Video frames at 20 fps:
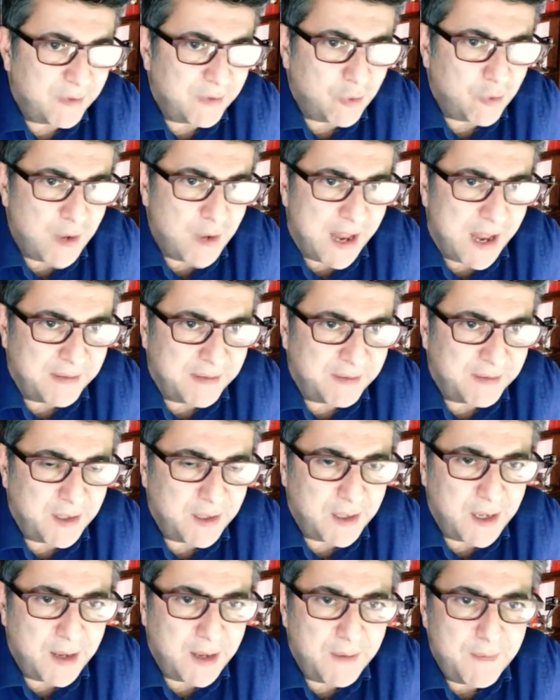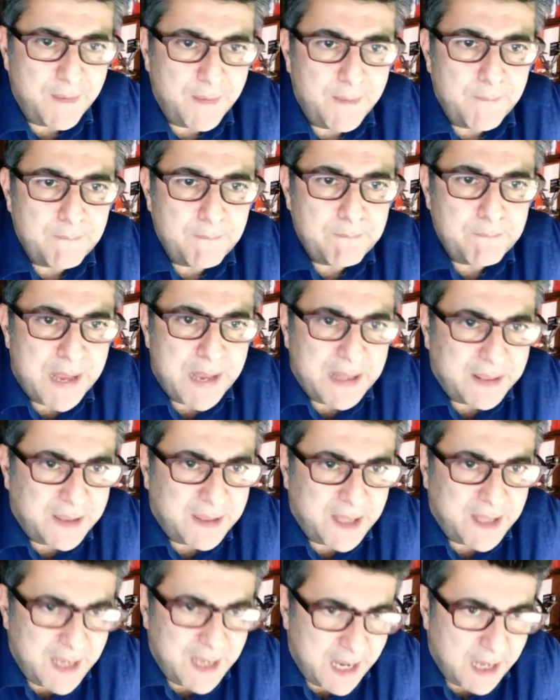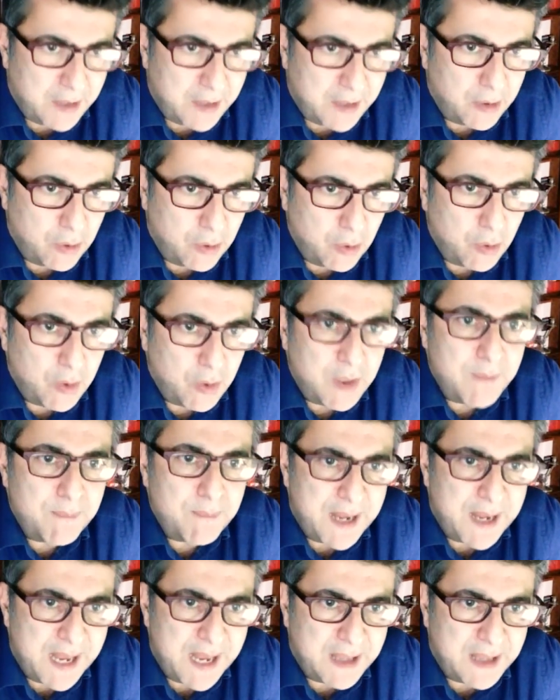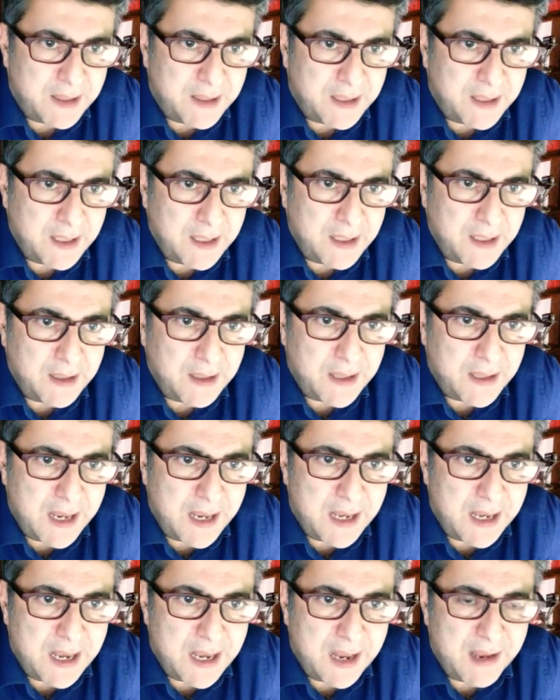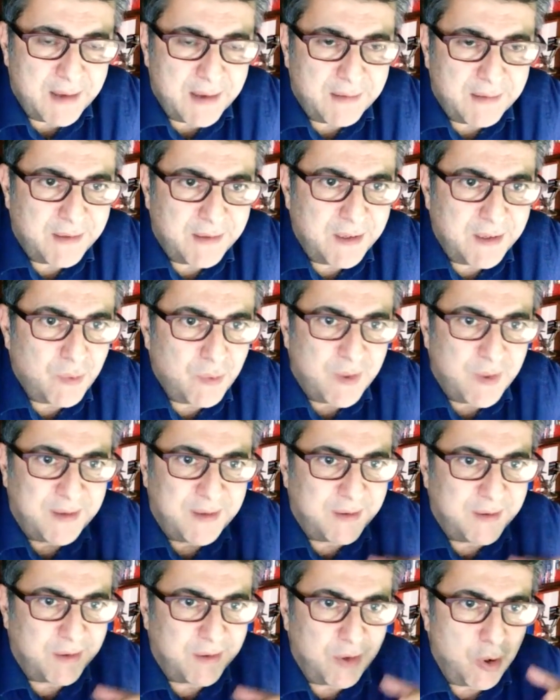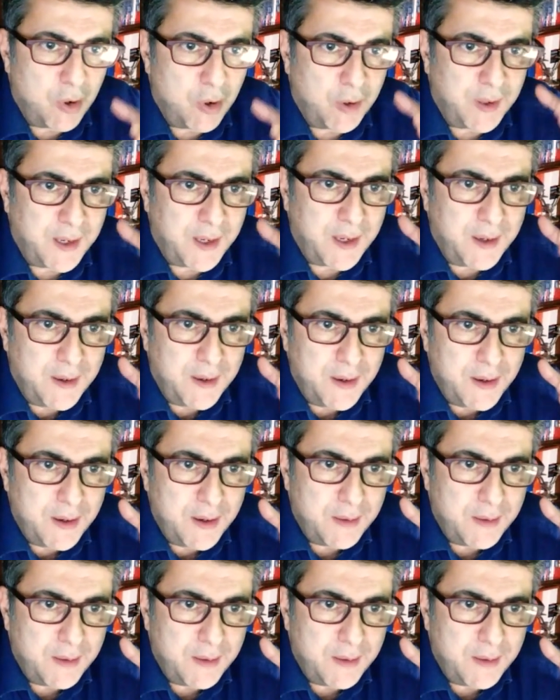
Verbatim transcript: scolastica mantenendo i paletti della situazione